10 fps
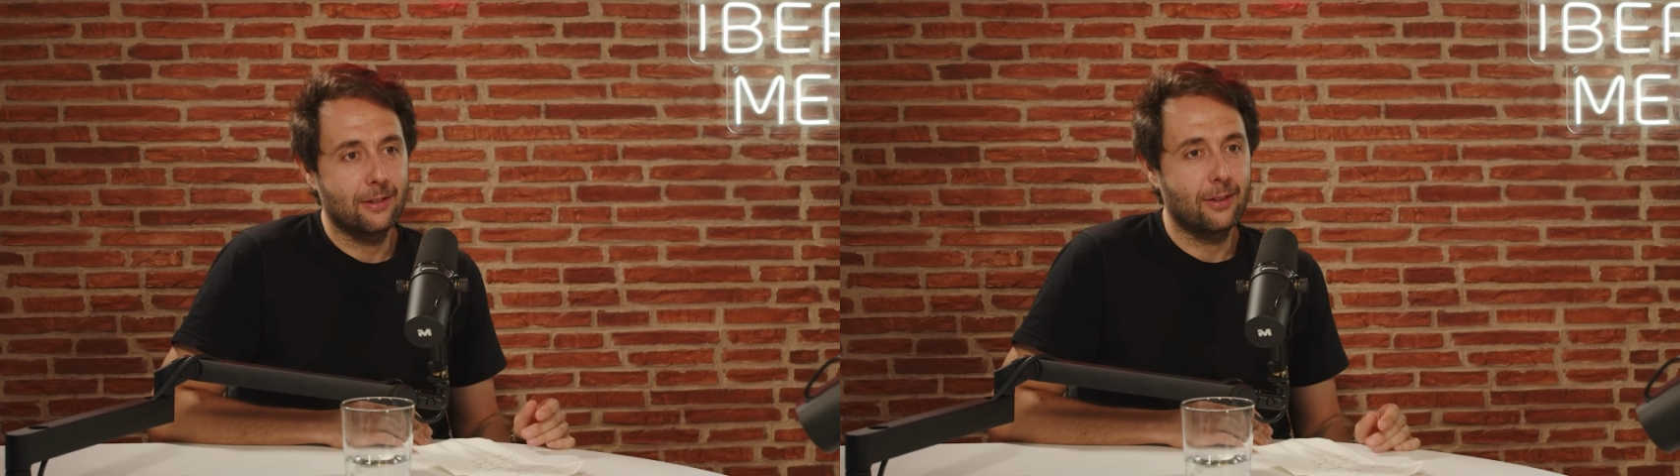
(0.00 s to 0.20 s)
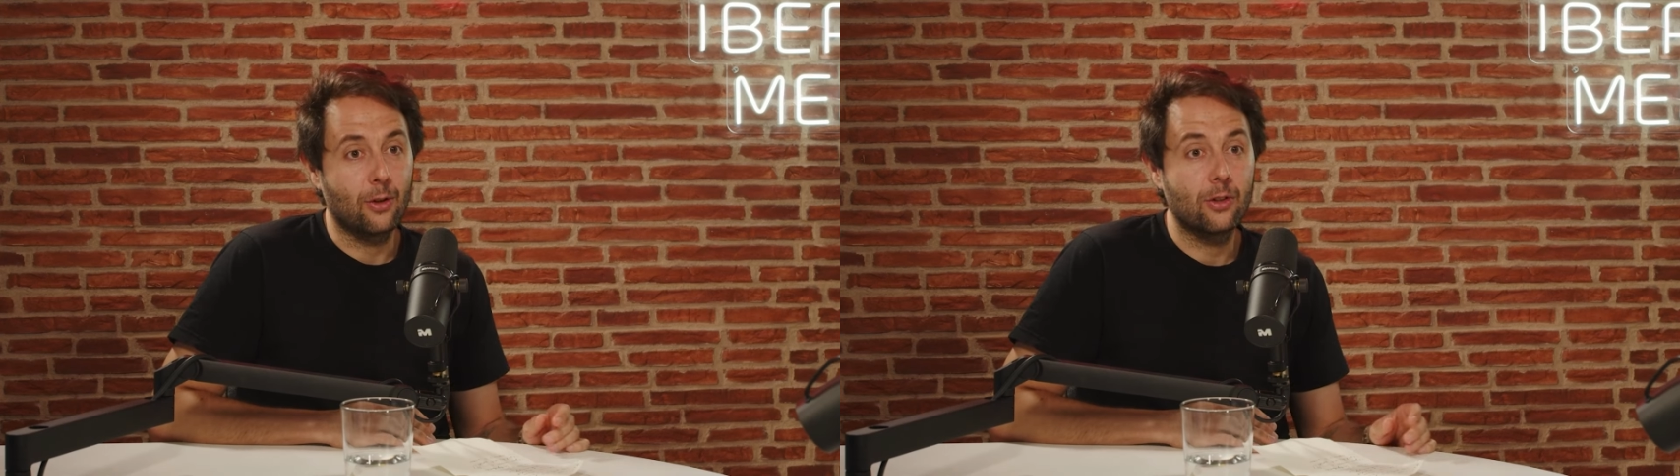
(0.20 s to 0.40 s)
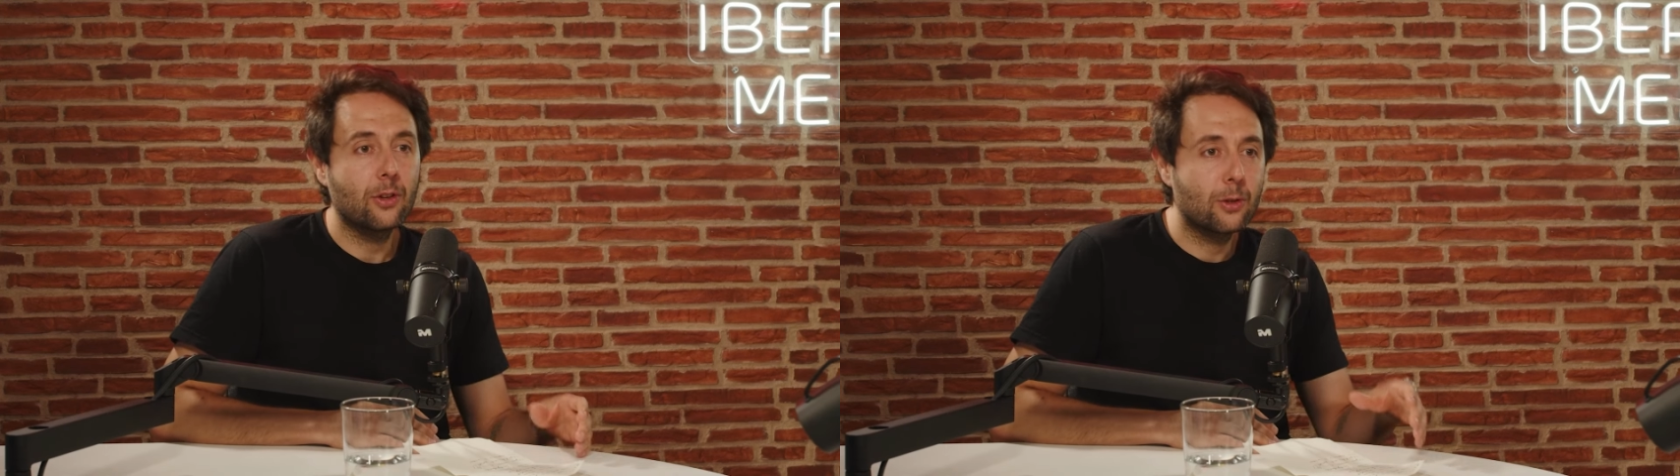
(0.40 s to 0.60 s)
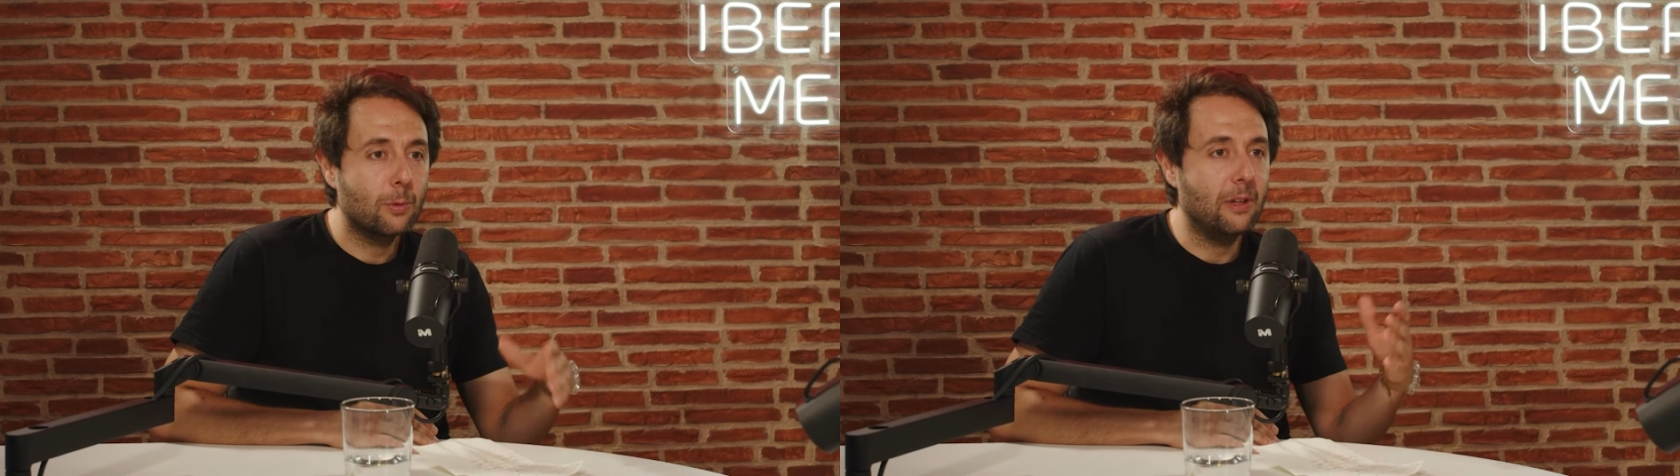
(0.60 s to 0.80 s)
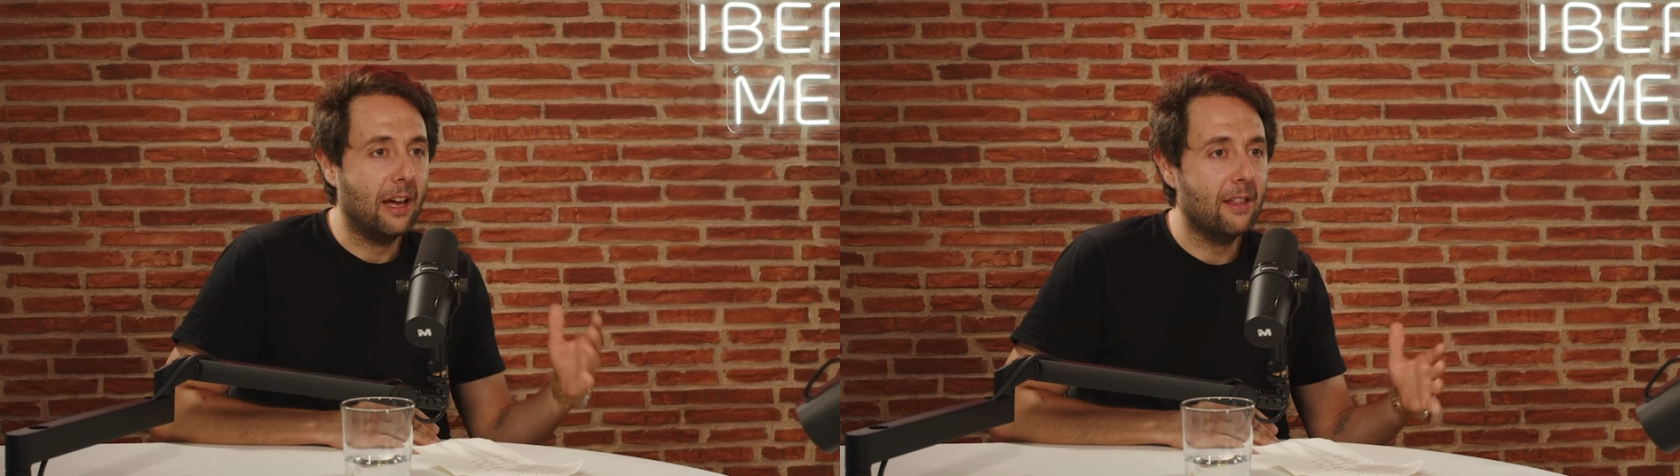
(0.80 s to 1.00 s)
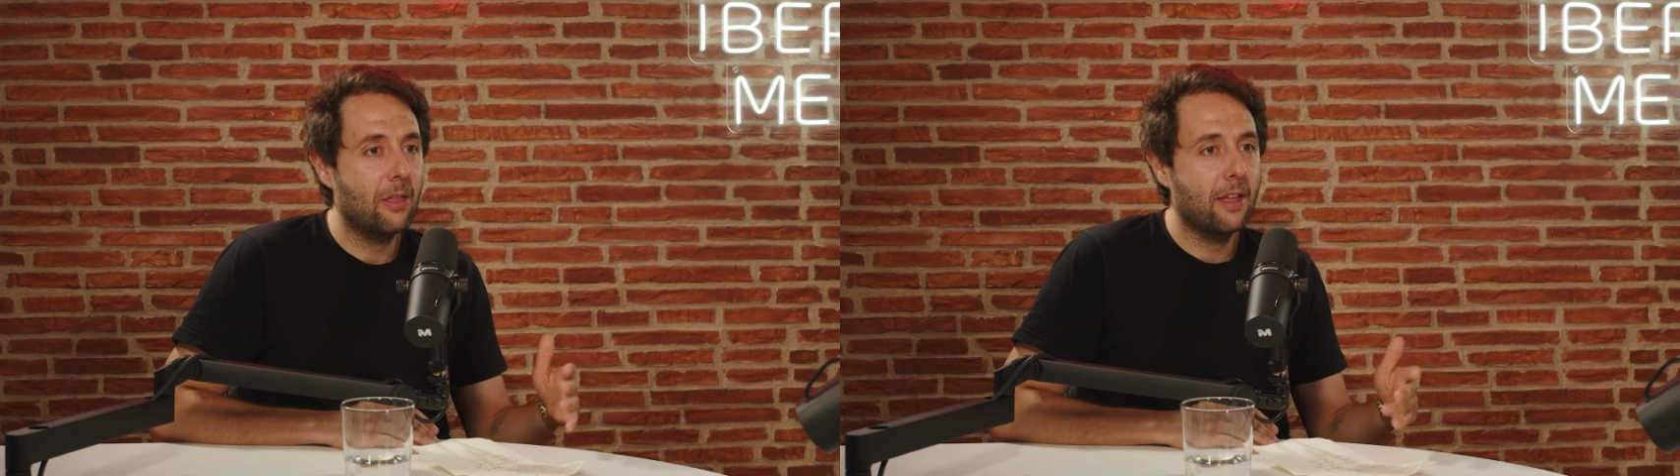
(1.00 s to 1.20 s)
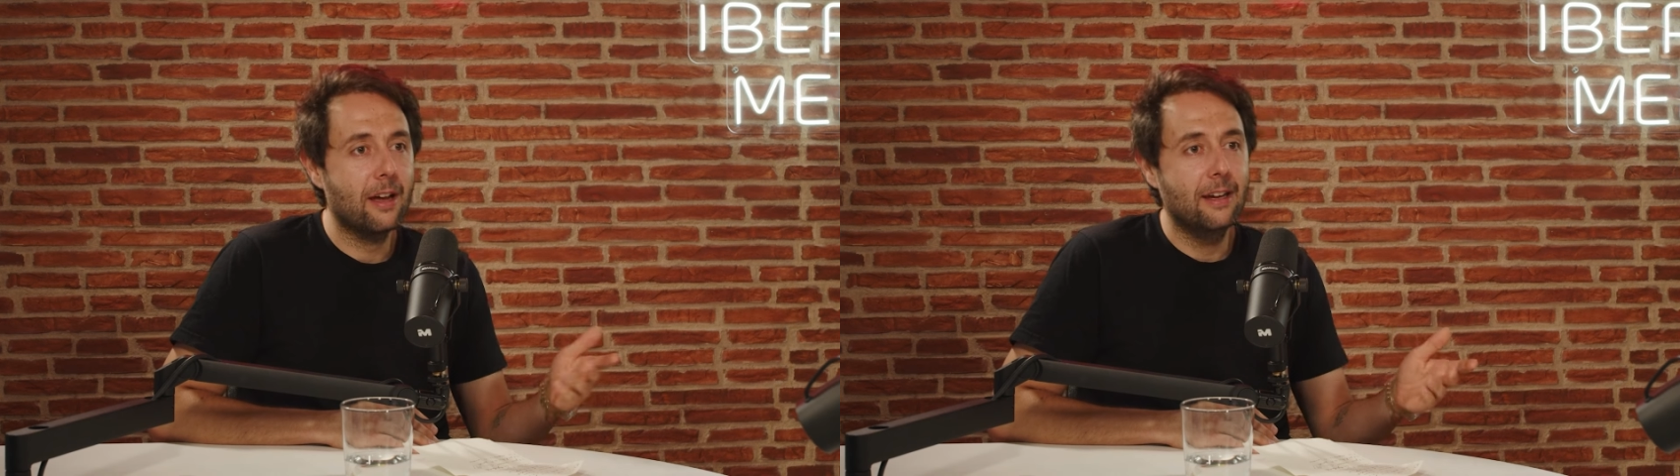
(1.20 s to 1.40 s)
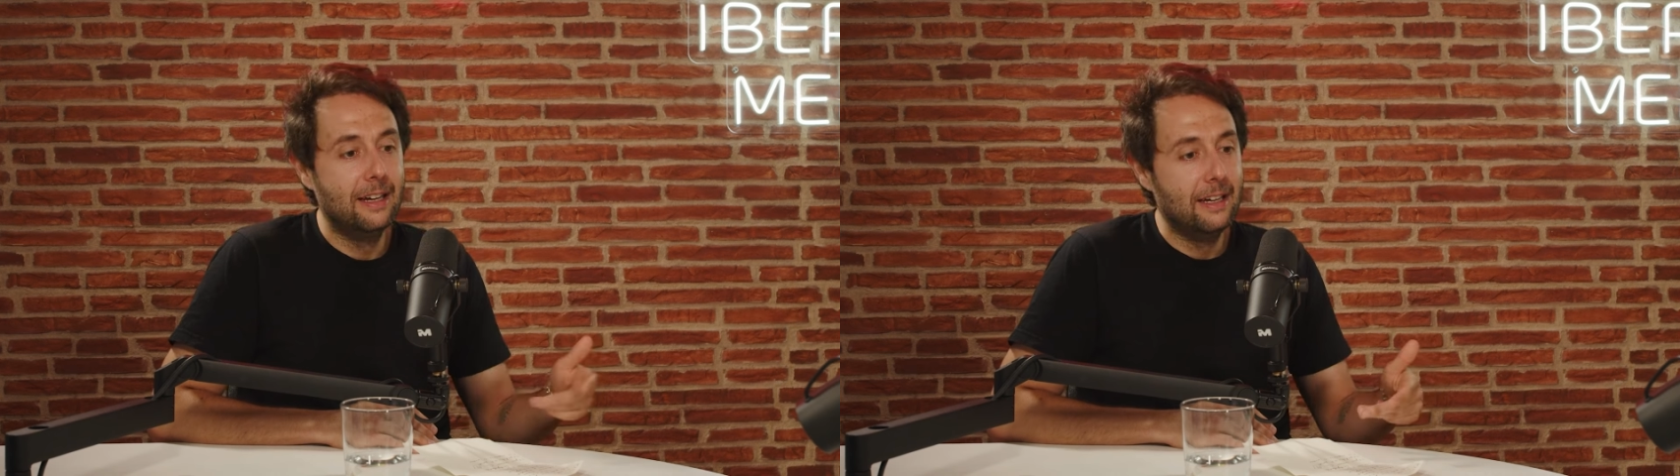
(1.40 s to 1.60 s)
Y yo, no, yo tuve una
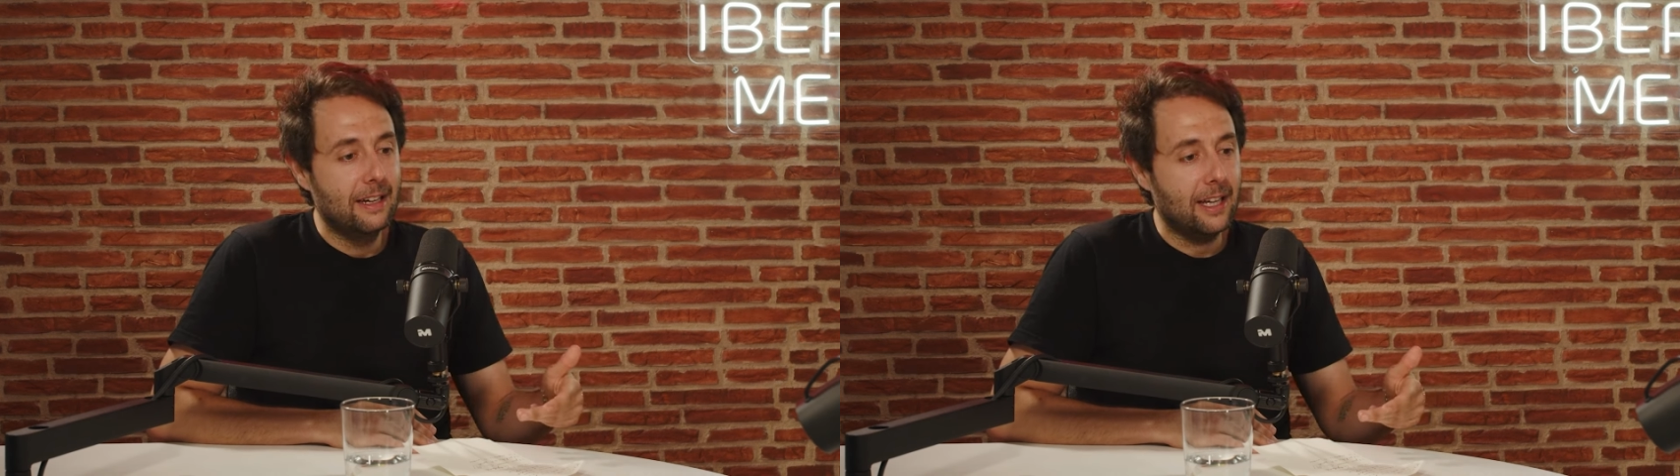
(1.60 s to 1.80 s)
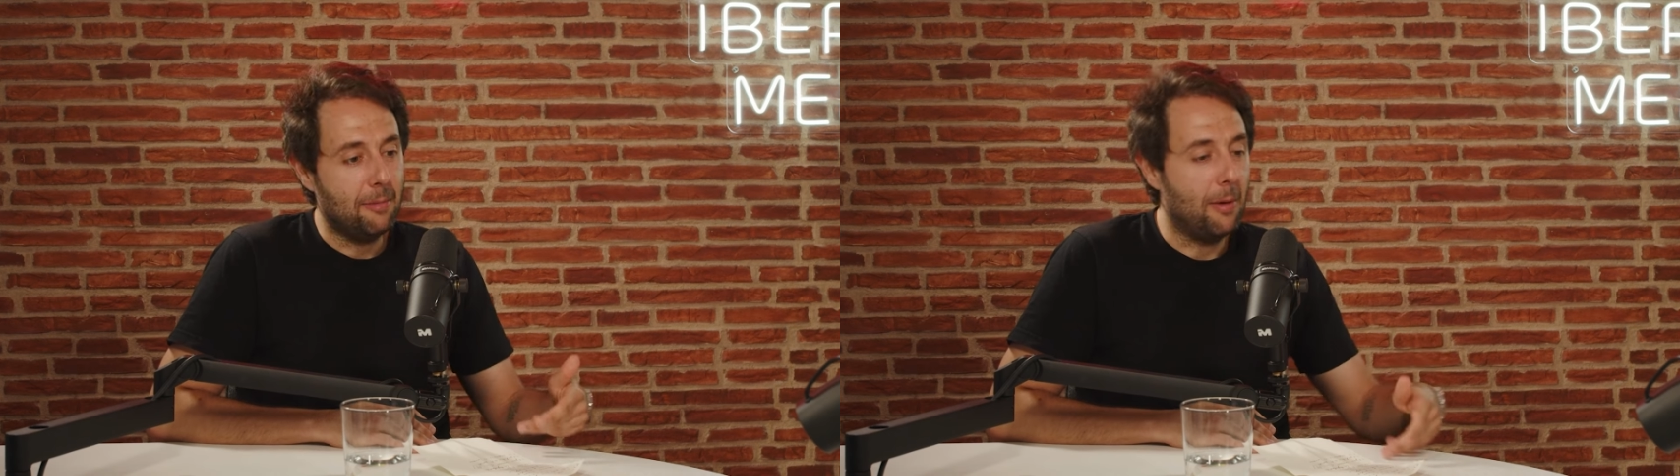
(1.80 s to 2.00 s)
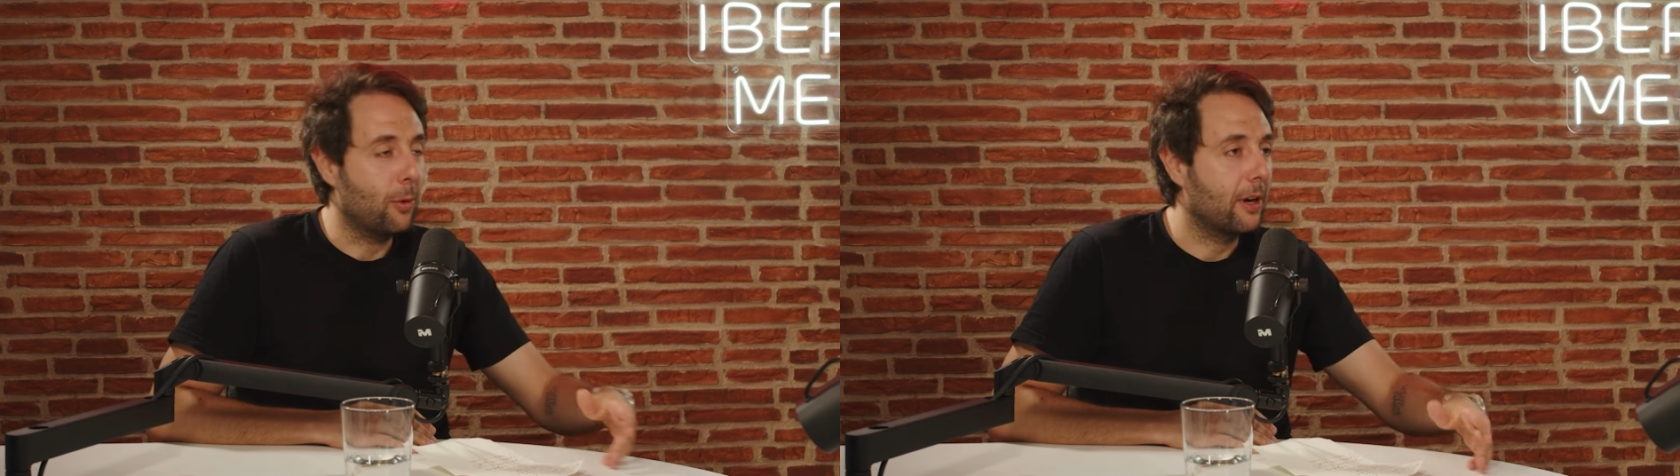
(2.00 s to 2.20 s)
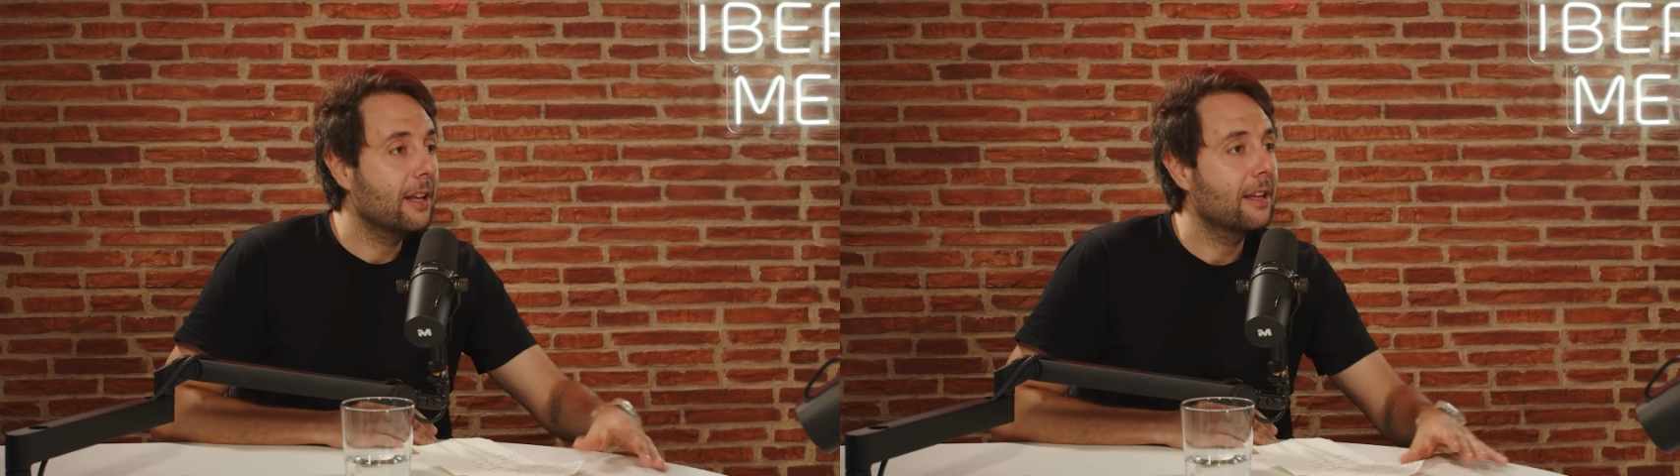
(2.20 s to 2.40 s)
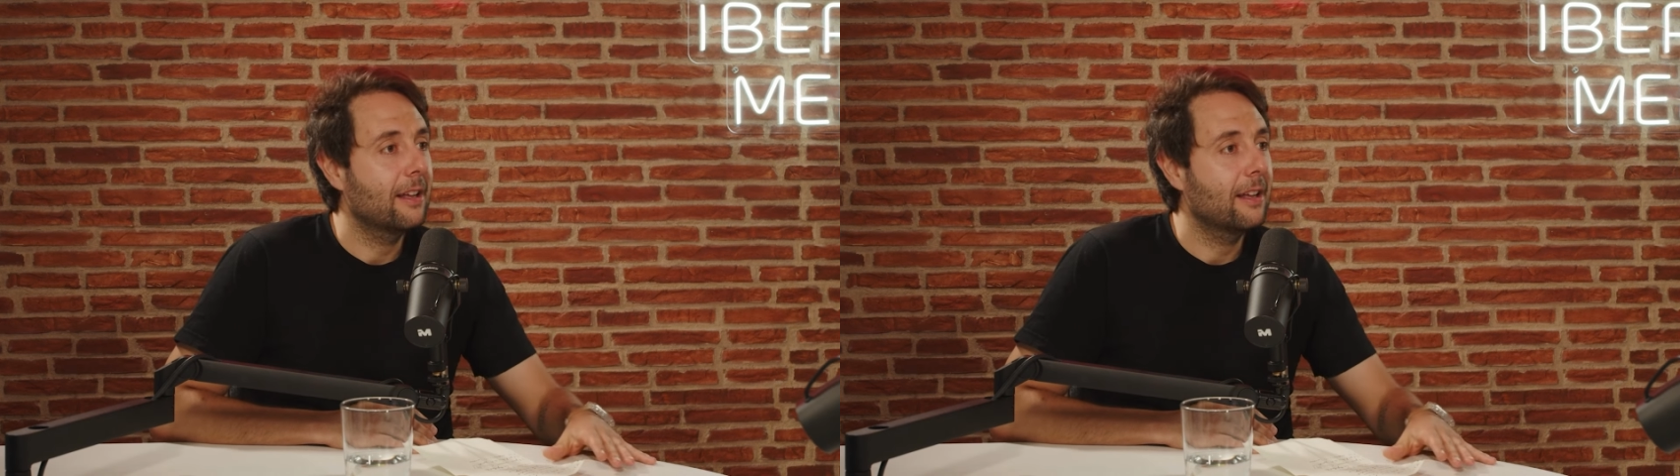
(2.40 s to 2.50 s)
agencia y me aburrí,